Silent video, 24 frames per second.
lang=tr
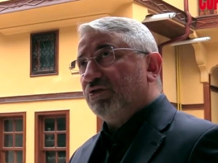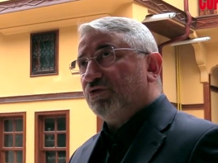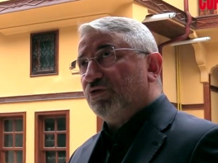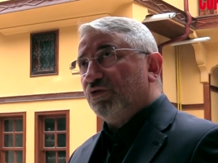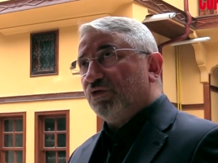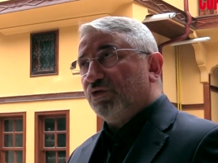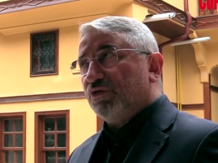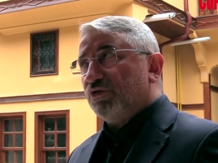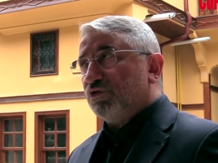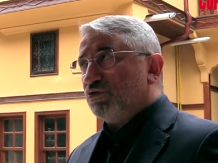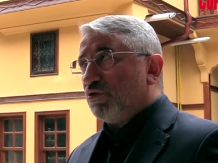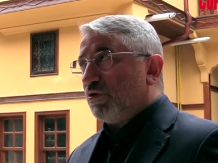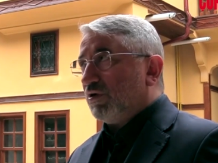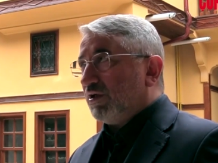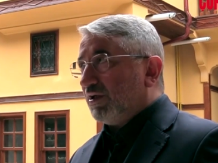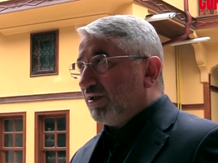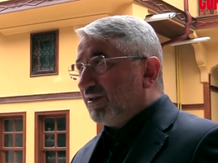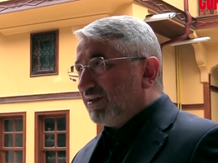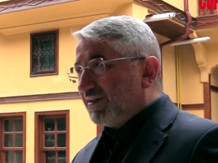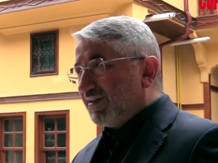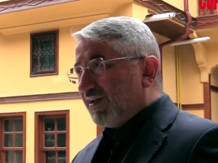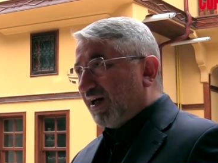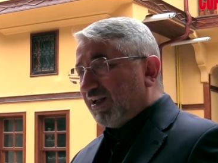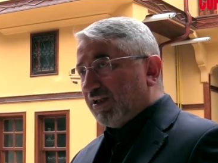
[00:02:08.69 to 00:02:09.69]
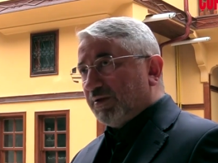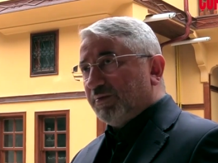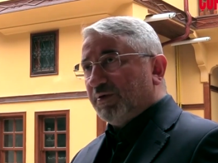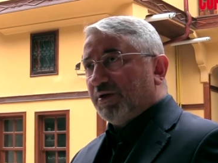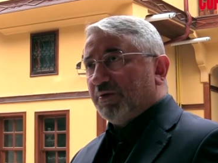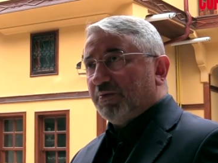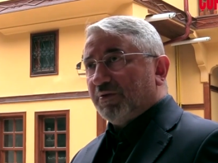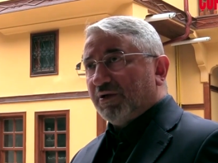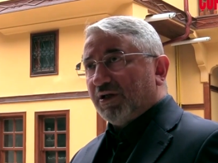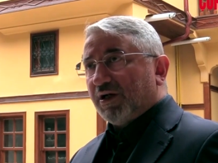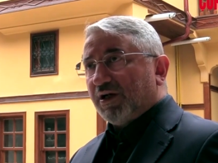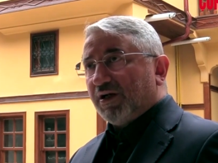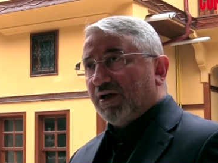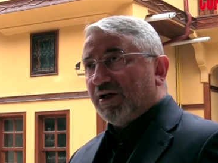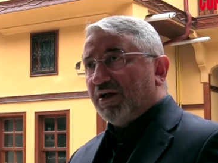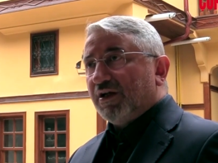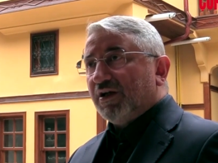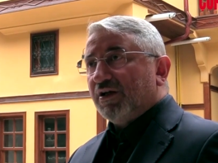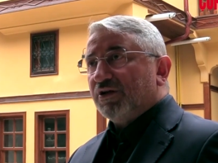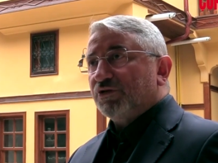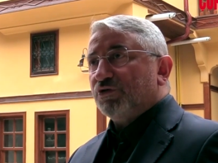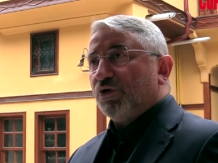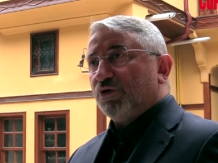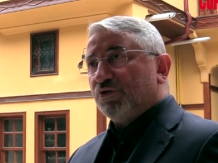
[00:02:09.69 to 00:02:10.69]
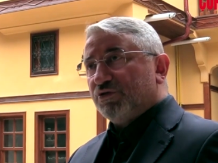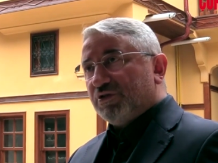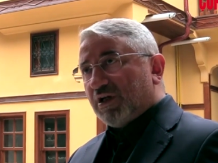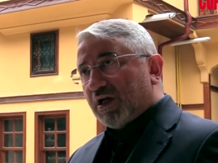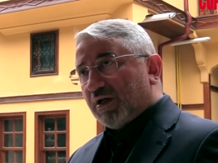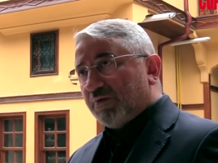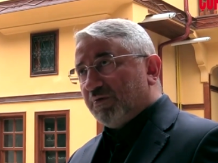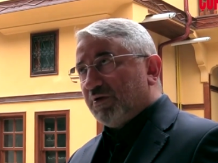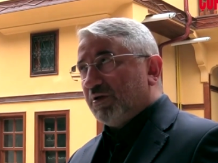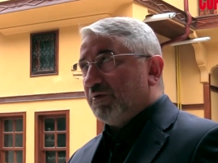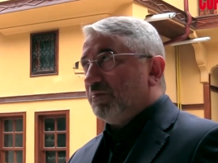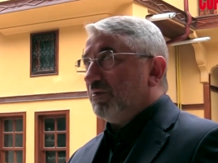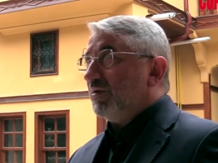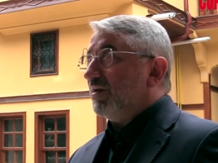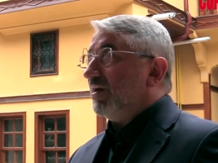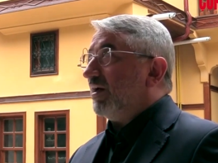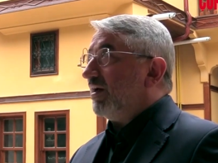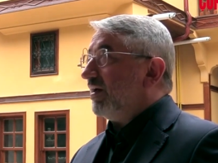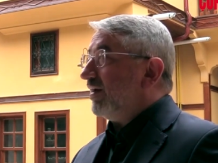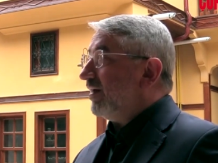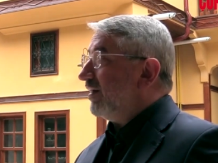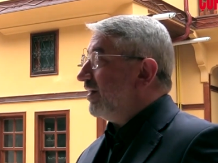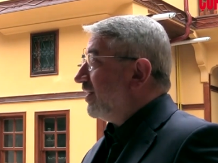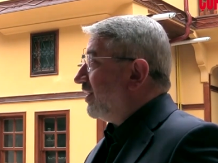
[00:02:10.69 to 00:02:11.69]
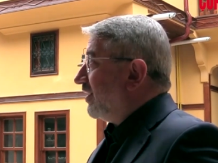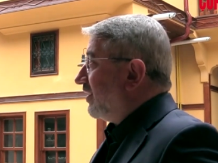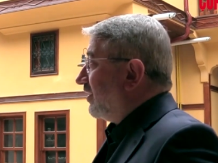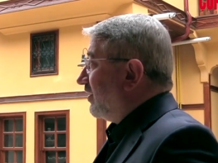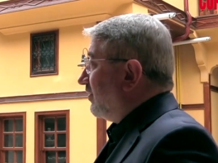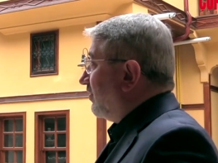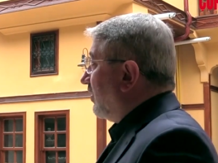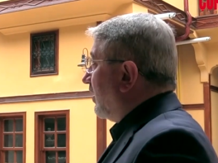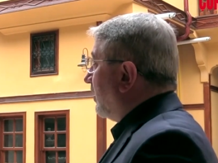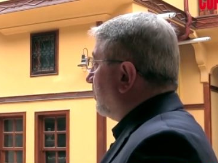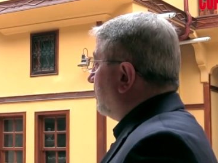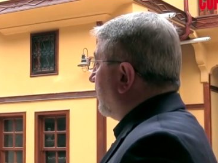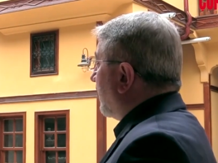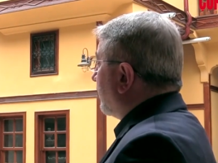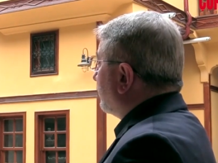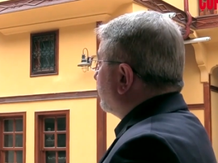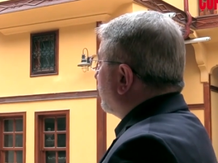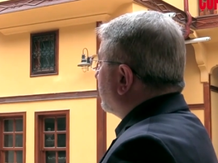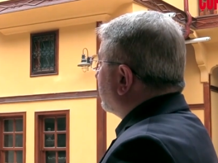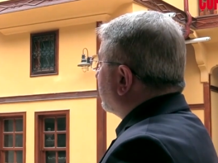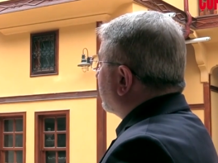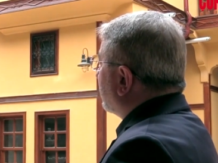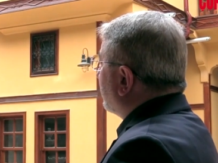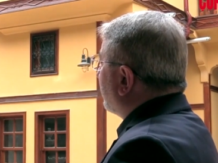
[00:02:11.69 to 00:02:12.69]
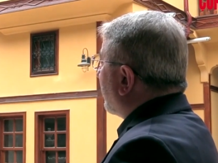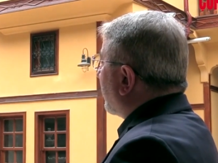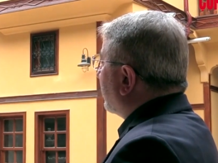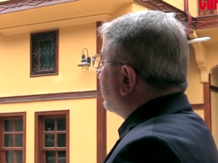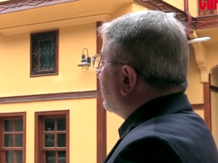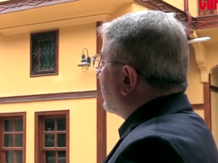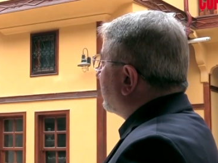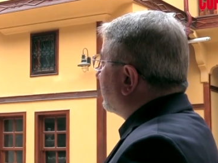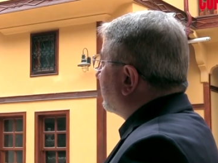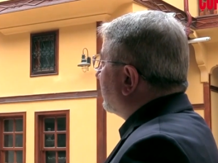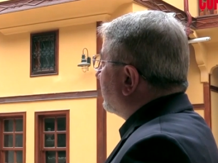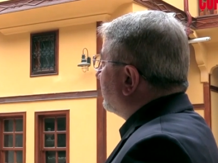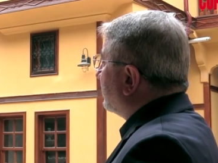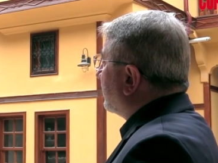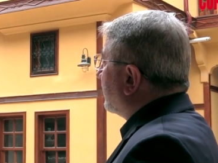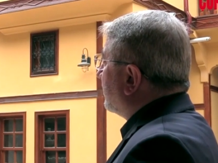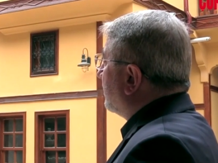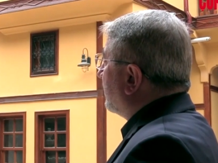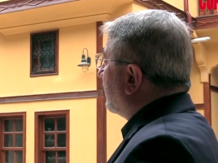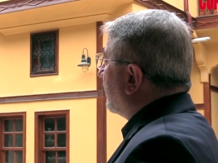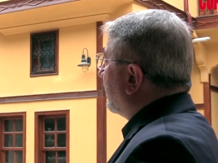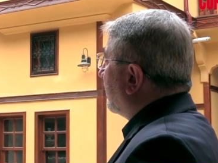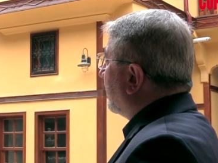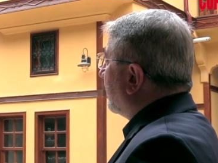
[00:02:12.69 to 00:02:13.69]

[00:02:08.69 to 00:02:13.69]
Çünkü çok iddialı bir bina, çok güzel bir bina e, ve biraz önce ifade ettiğim gibi